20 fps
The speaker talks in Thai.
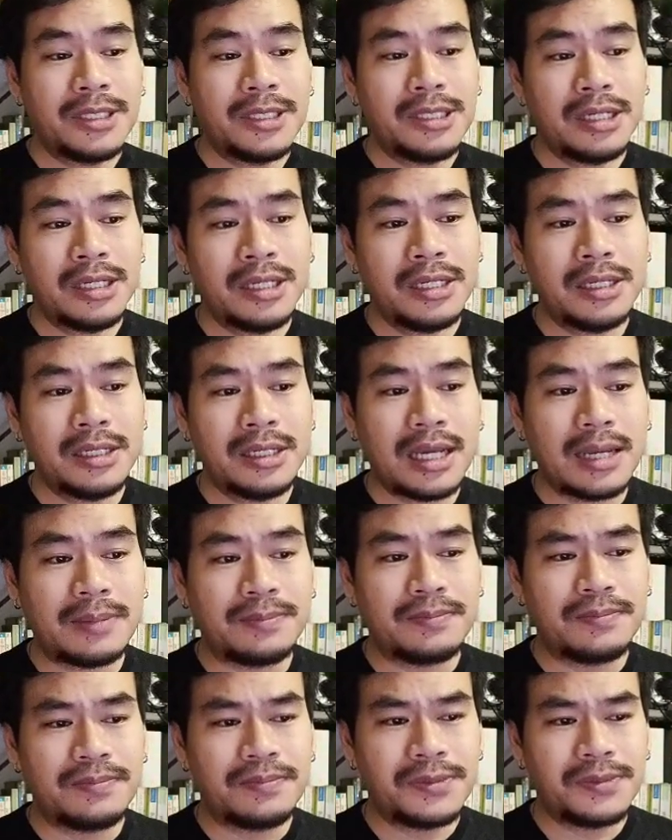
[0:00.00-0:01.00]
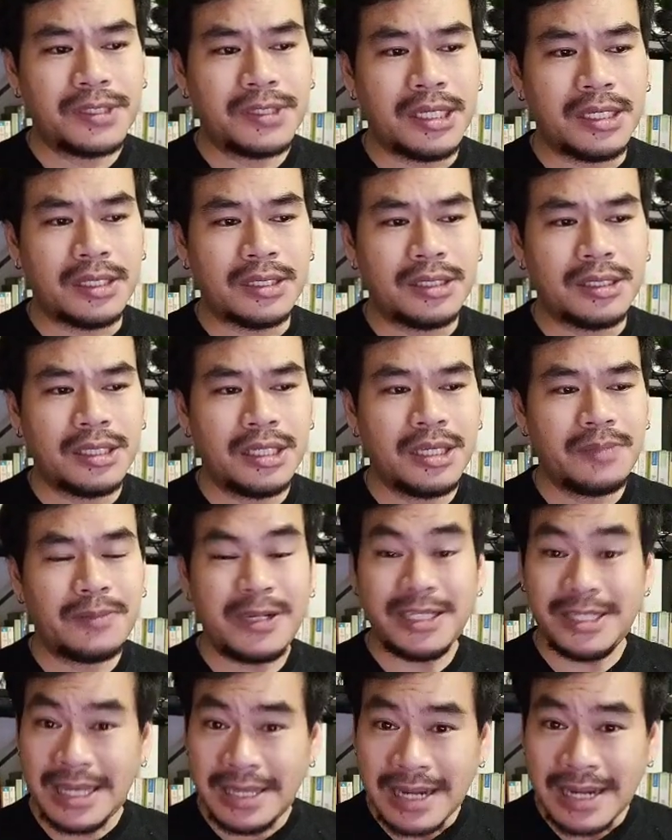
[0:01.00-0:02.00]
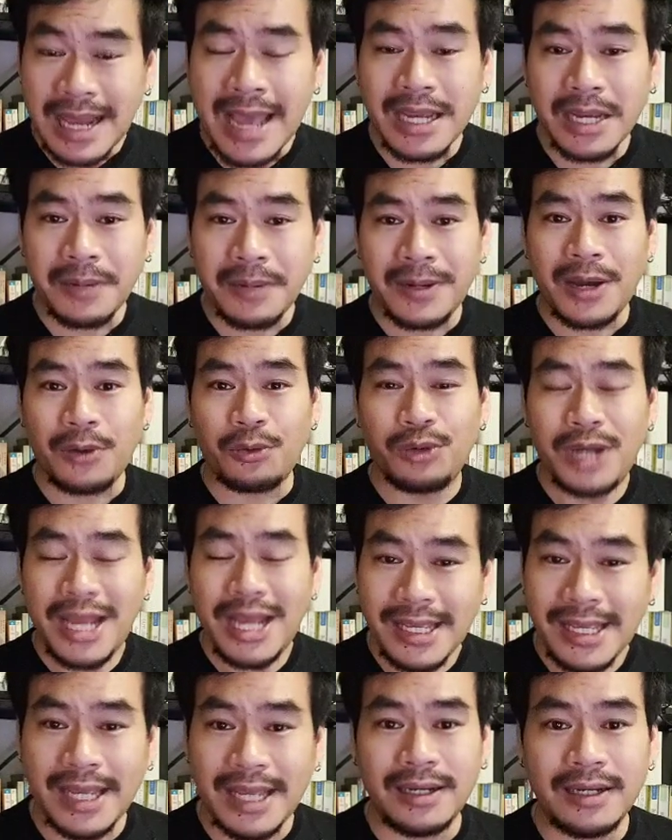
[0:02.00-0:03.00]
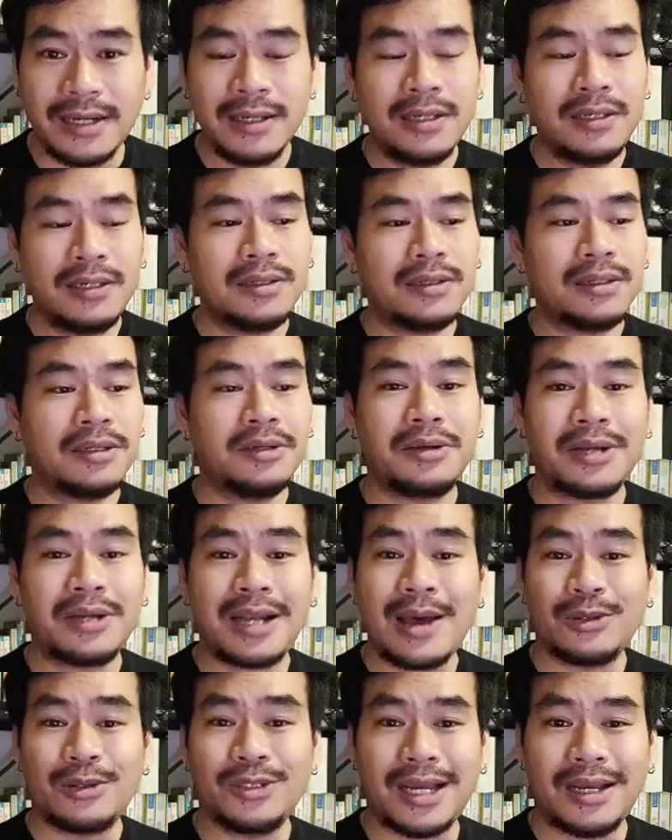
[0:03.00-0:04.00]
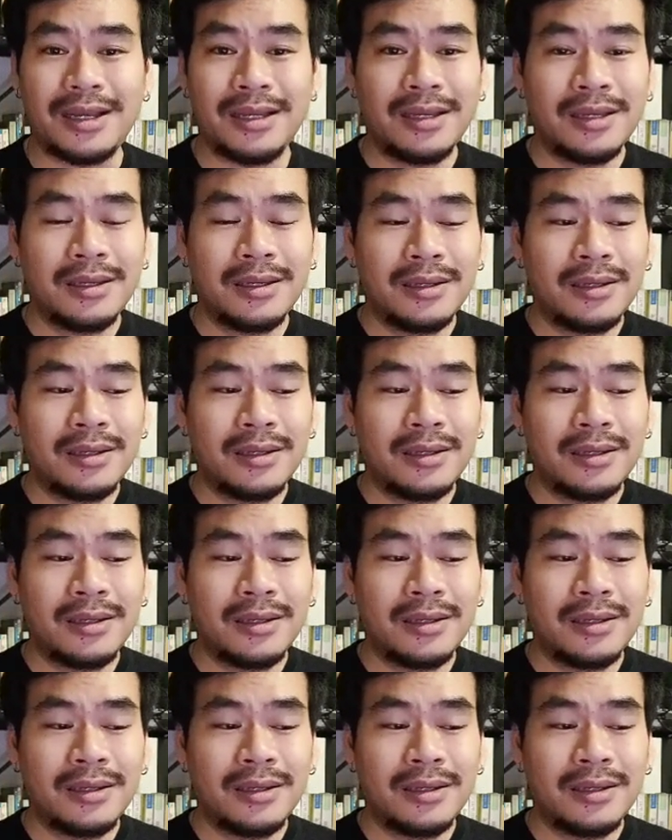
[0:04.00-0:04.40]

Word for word: เผชิญกับสิ่งที่มันใจร้ายกับเราได้เก่งขึ้น คือเราจะ